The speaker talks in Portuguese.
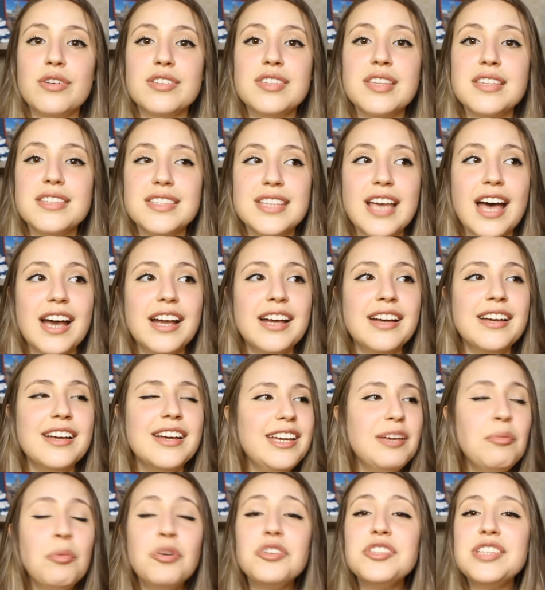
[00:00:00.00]
com essa saga
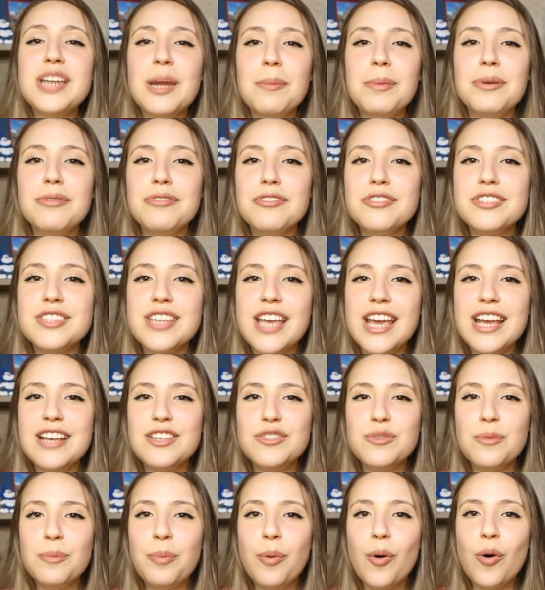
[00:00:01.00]
e mostrar pra vocês
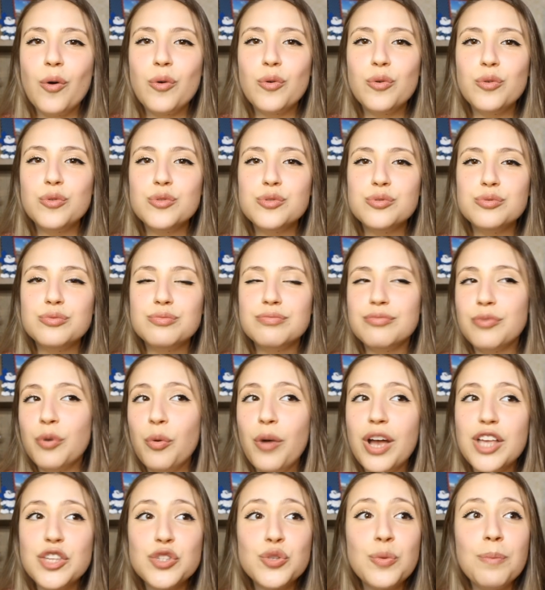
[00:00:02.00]
vocês um pouco, um
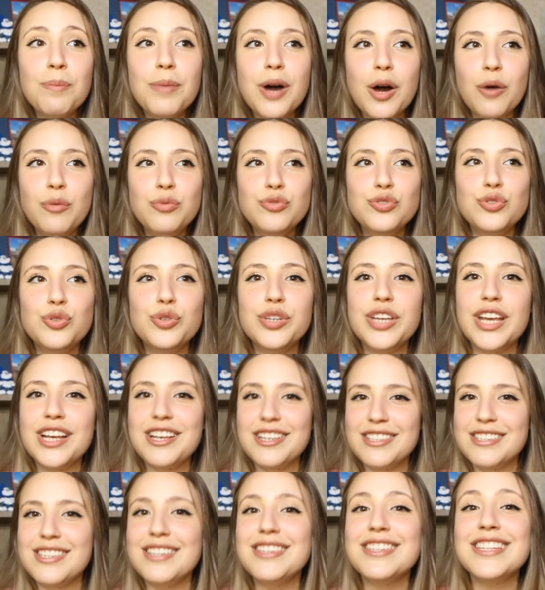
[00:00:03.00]
resumão do que,
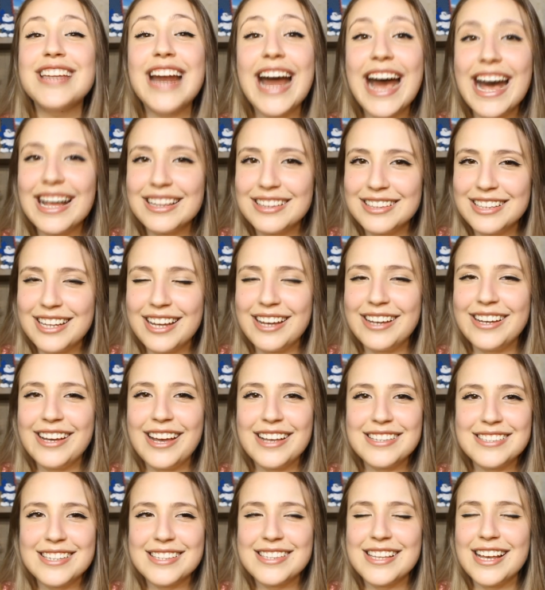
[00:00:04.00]
que se trata
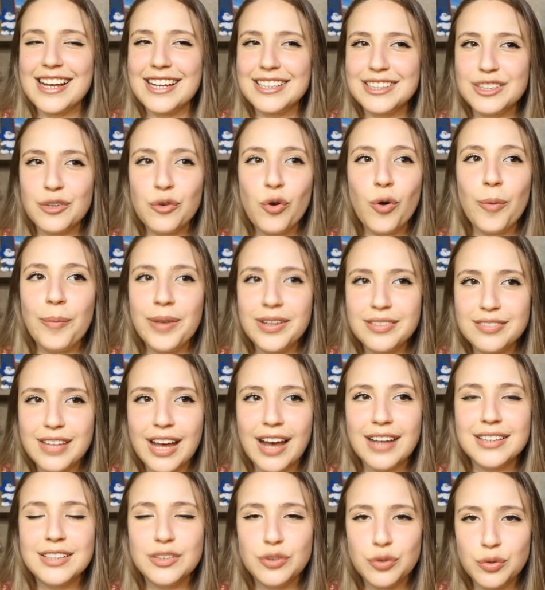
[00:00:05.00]
essa saga tão
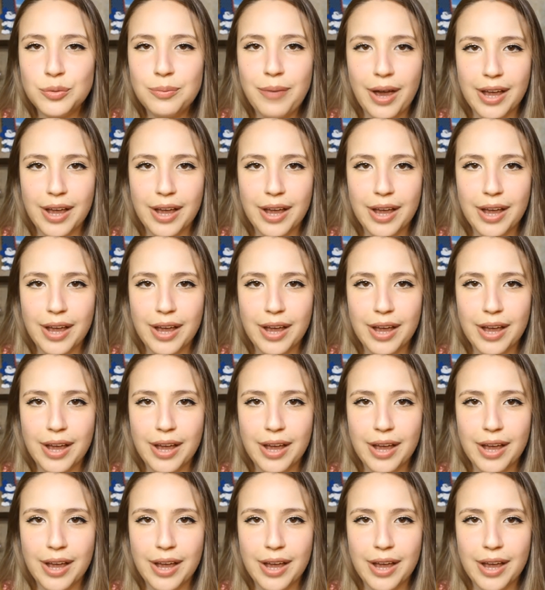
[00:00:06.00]
comentada e tudo